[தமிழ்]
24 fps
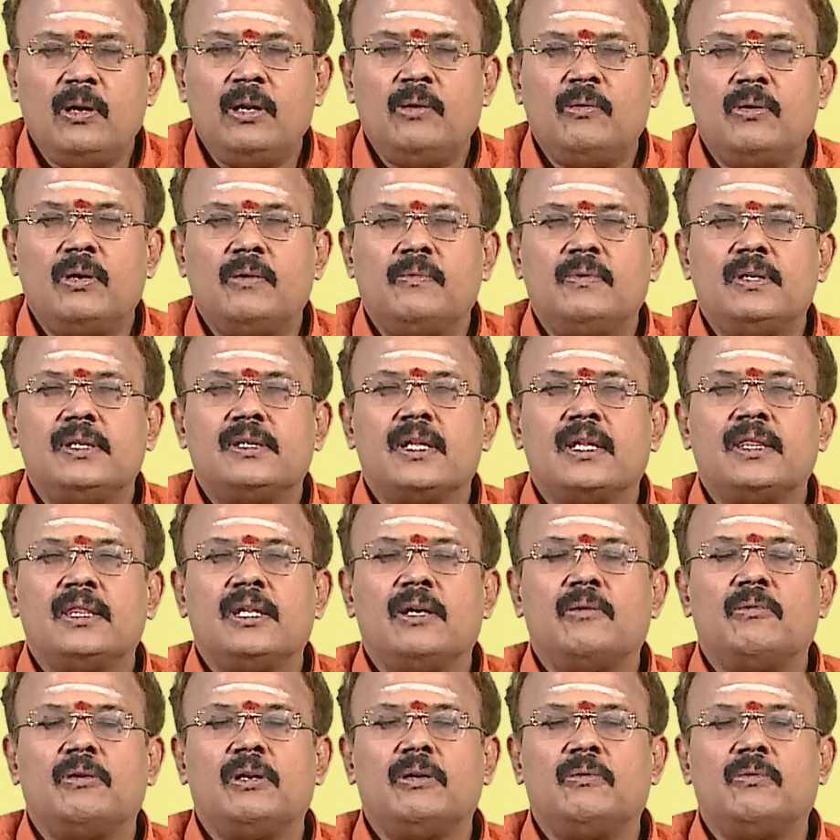வழி உறவு
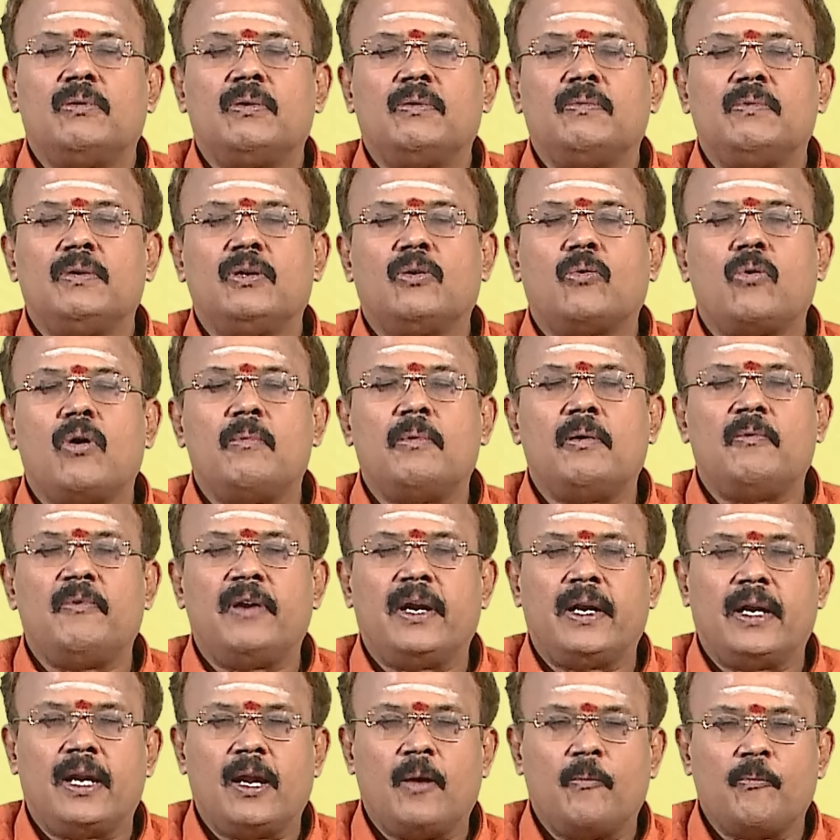தந்தை வழி உறவு கோபம்
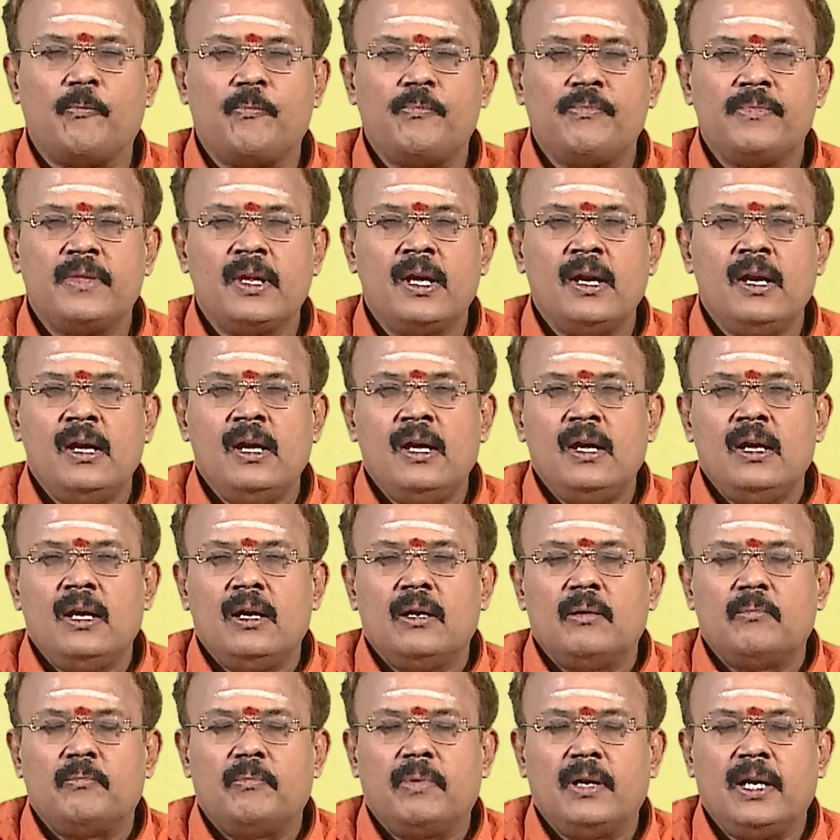வேண்டாம்
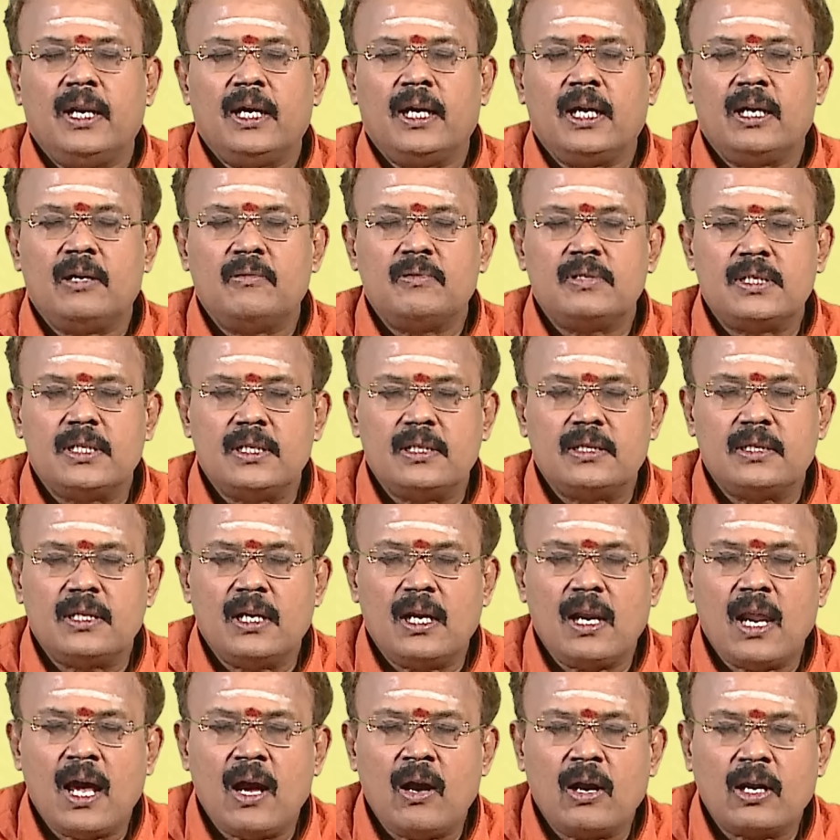பிள்ளைகள்
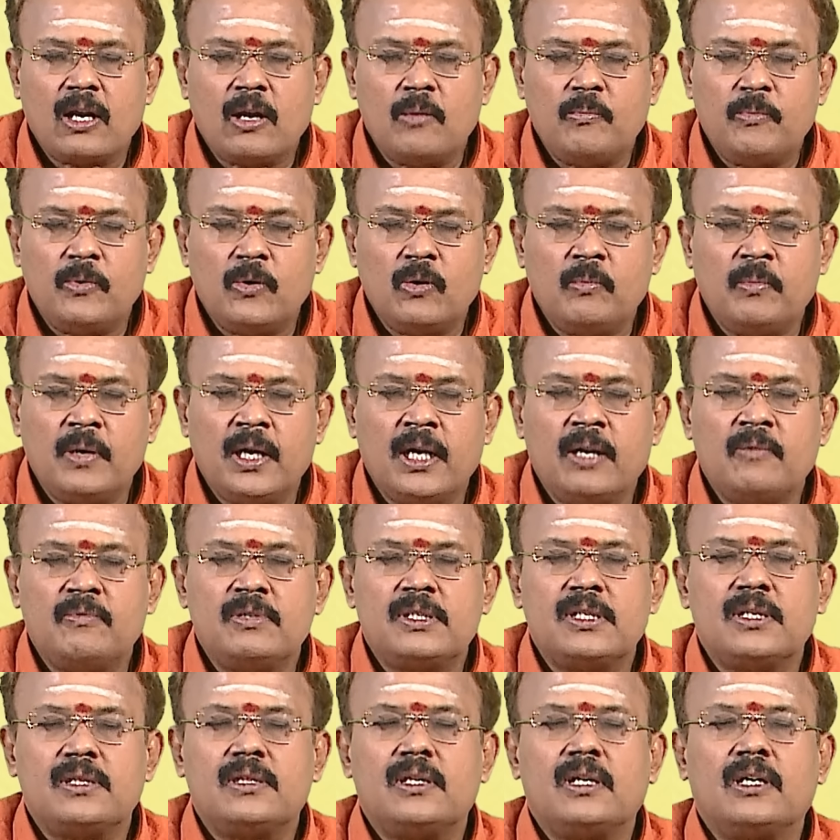விஷயத்தில் ஆக்கப்பூர்வமான
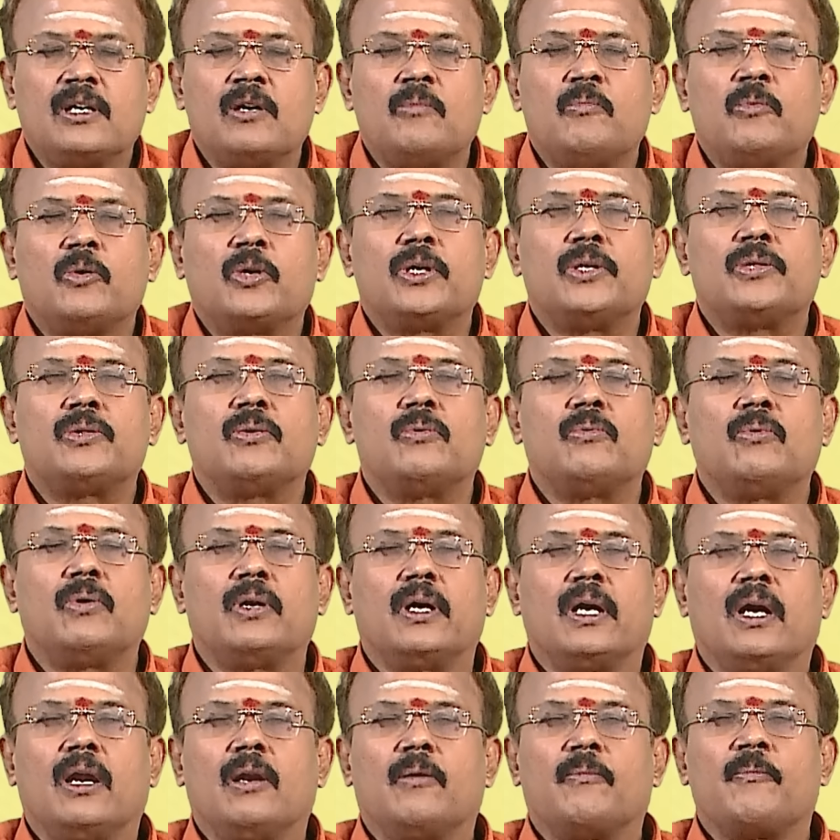விஷயத்திற்கு முக்கியத்துவம்
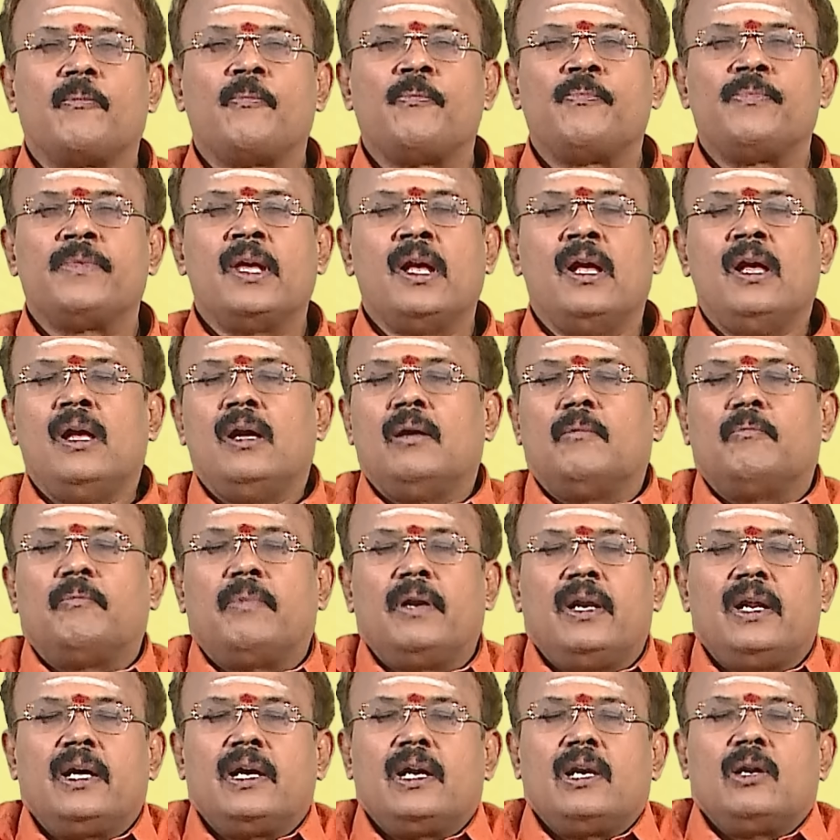கொடுங்கள்
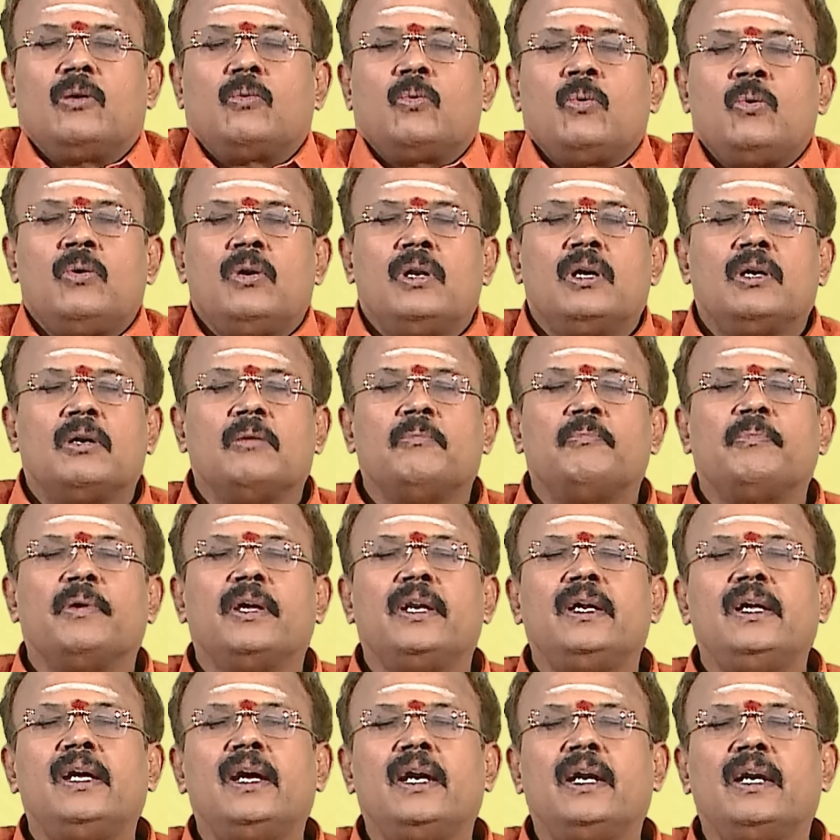பிள்ளைகளுக்கு உங்களுக்கும்
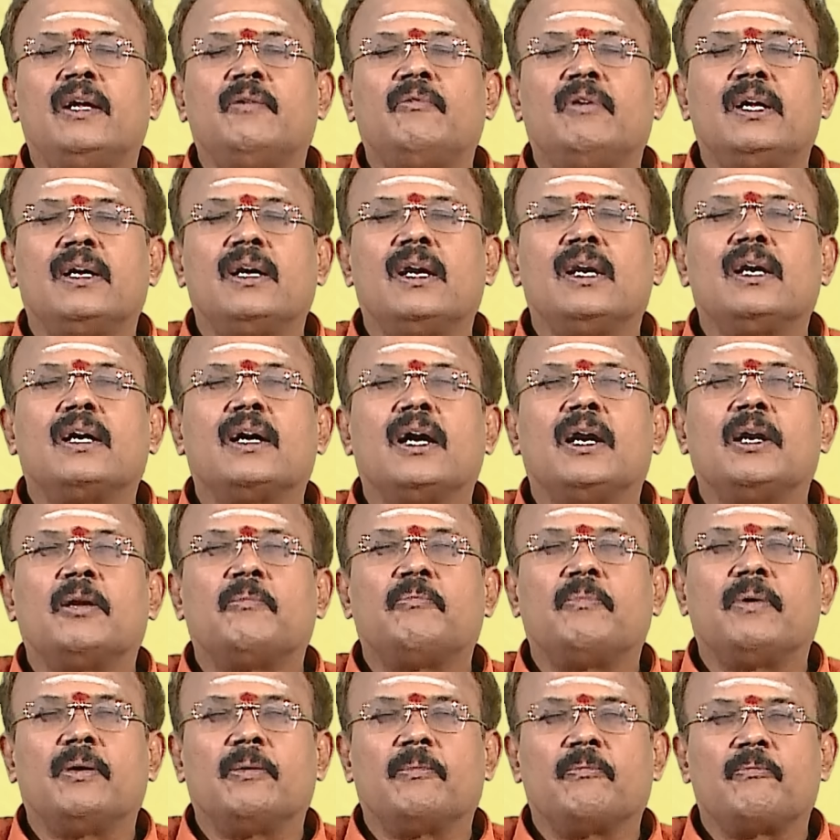பெரிய இடைவெளிகள்
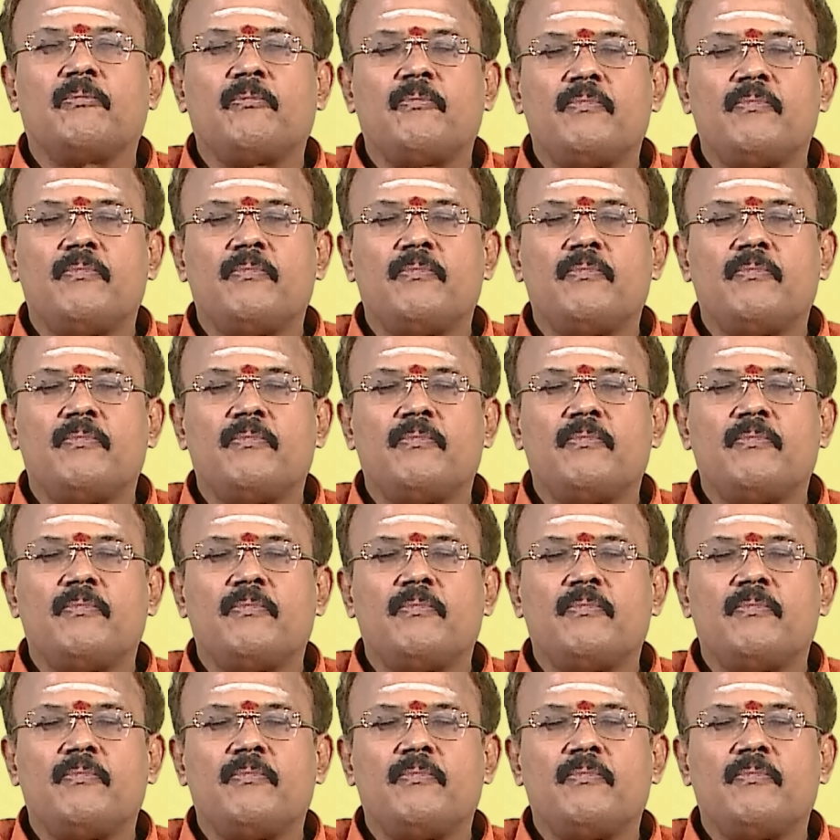காணப்படும்